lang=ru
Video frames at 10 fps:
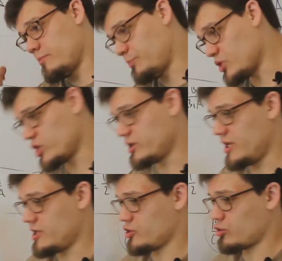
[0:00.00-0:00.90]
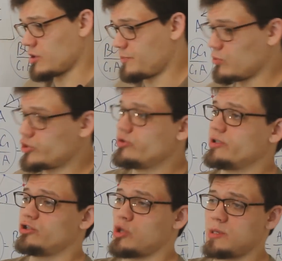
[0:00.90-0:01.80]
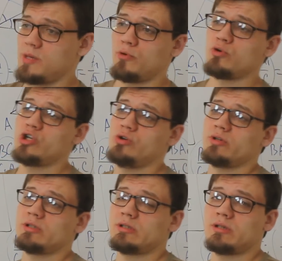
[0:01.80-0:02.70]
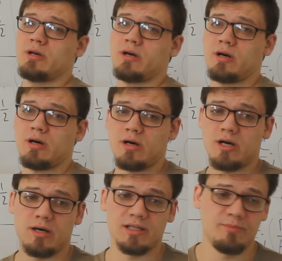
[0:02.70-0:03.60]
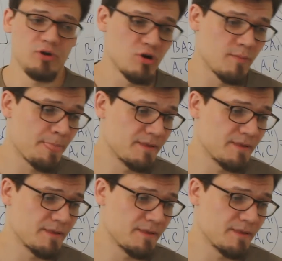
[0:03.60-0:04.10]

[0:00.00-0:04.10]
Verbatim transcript: Пишите, если что-то получилось или что-то не получилось, разберем.